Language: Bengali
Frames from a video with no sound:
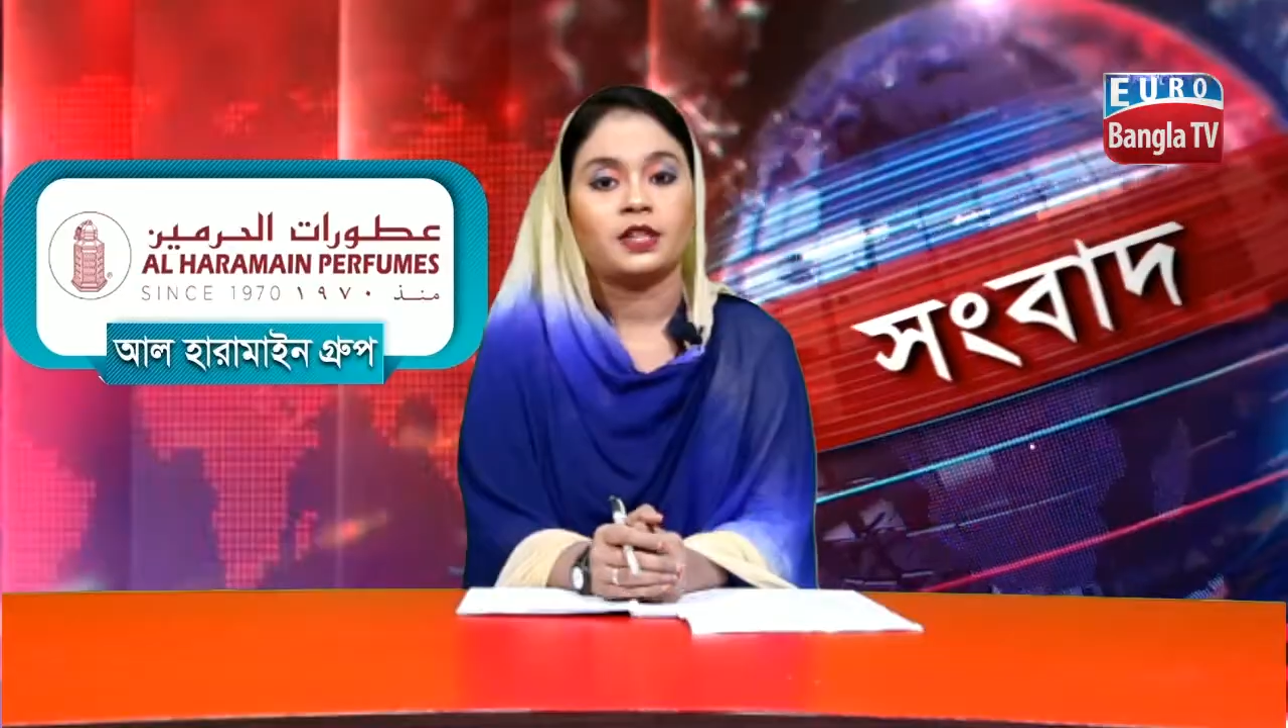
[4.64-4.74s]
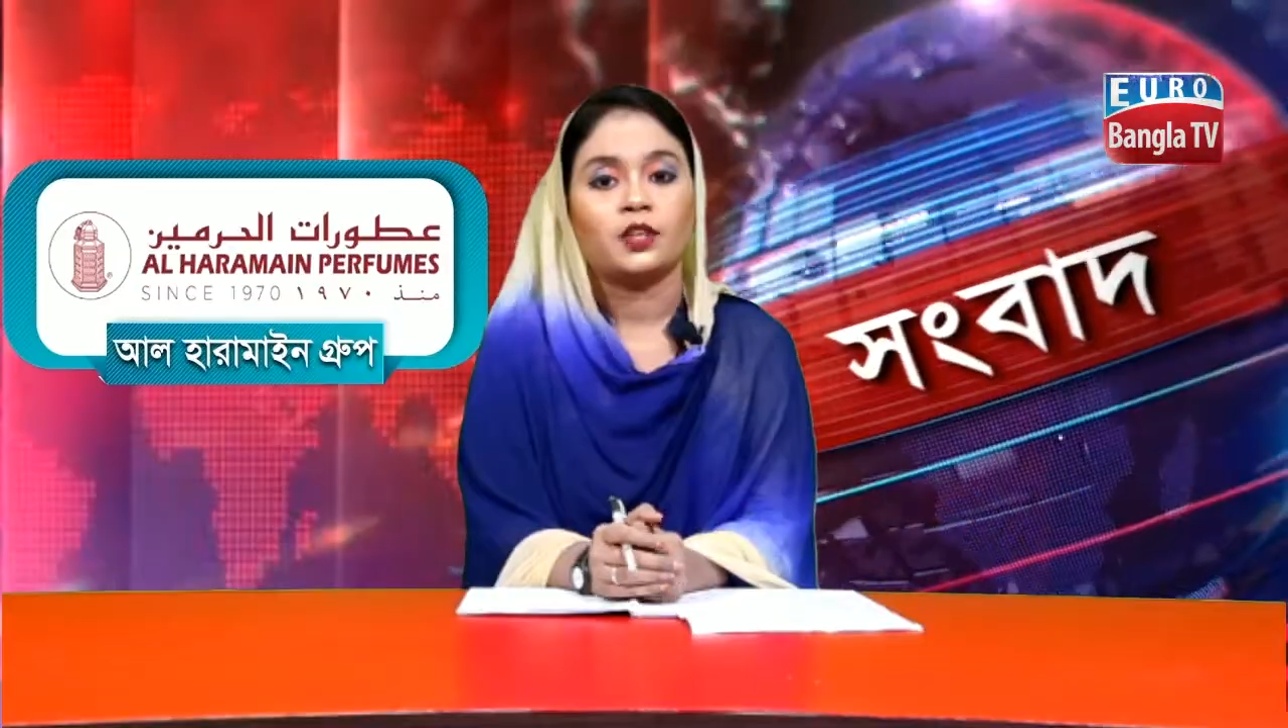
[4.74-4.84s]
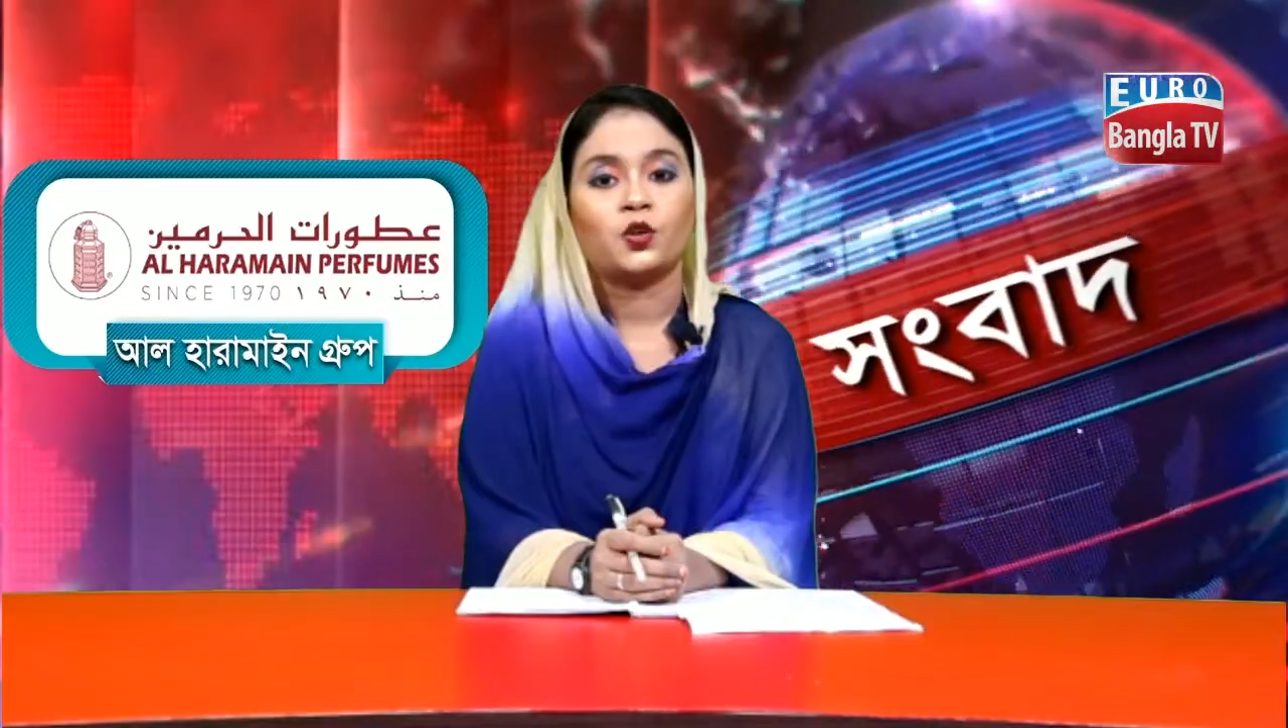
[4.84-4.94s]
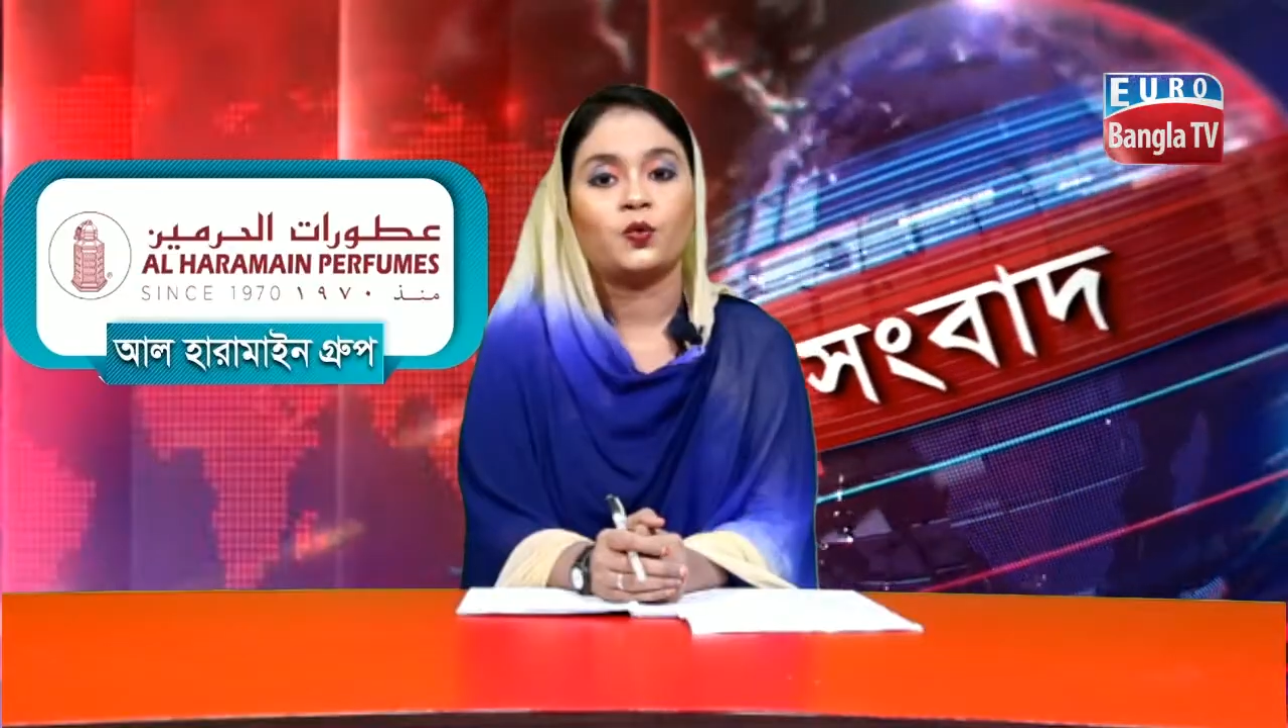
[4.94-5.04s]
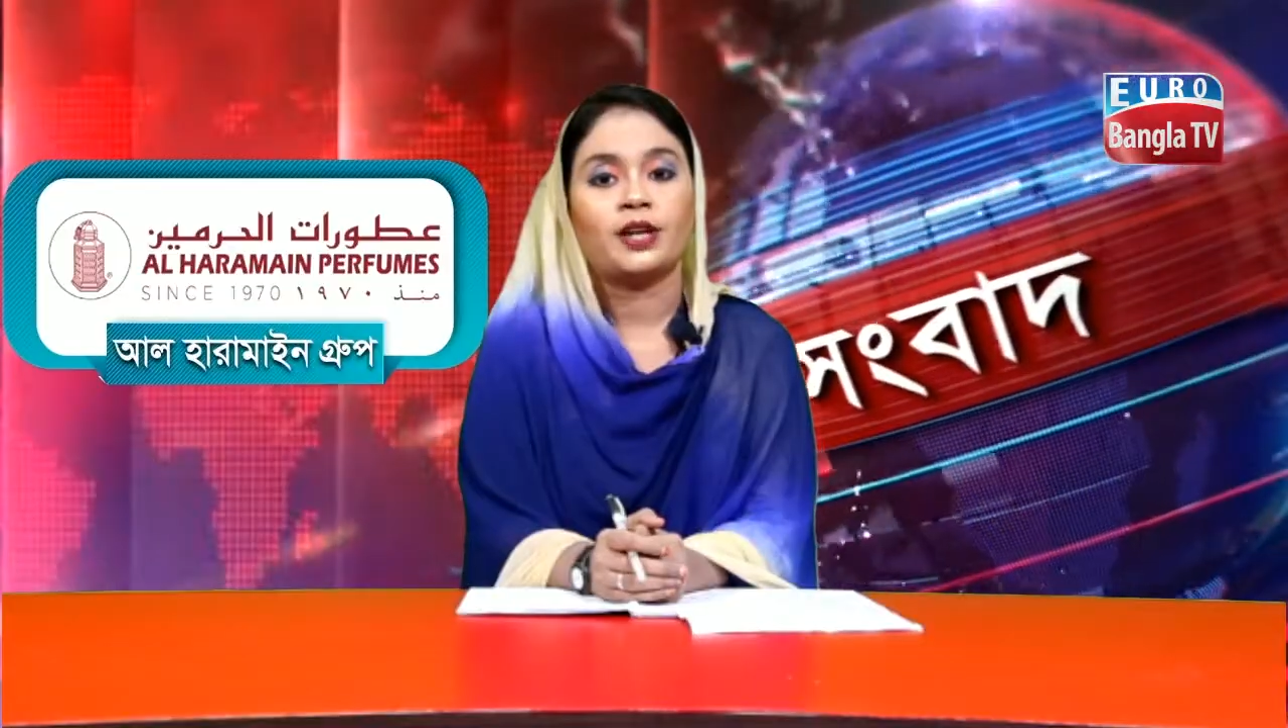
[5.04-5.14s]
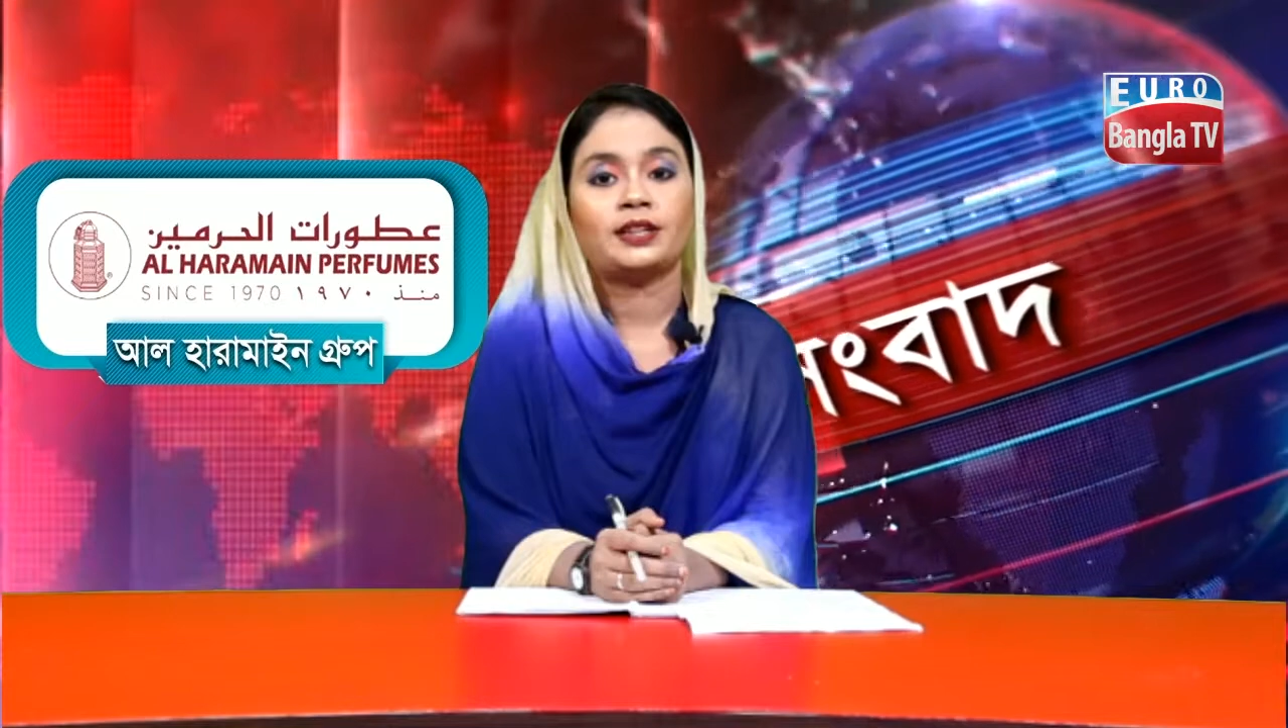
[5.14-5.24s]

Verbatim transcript: কুয়েতে